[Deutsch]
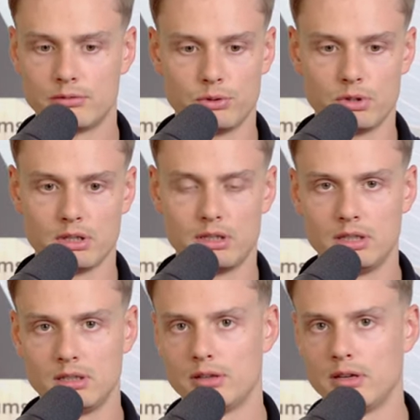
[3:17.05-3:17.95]
für
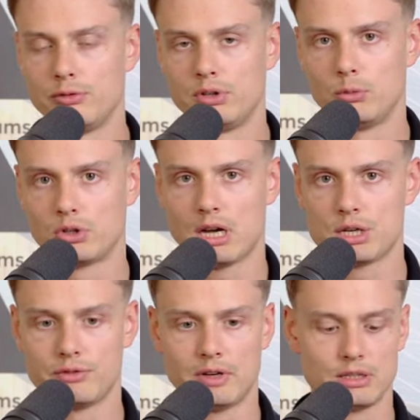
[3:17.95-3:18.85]
die, äh, für die
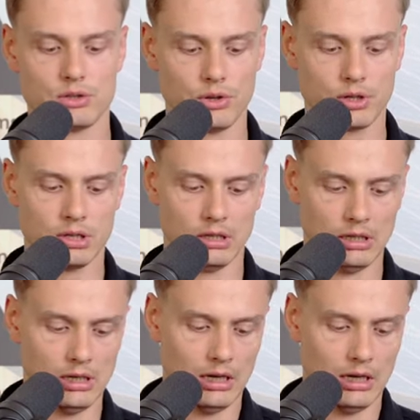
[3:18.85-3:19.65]
Montagefahrzeuge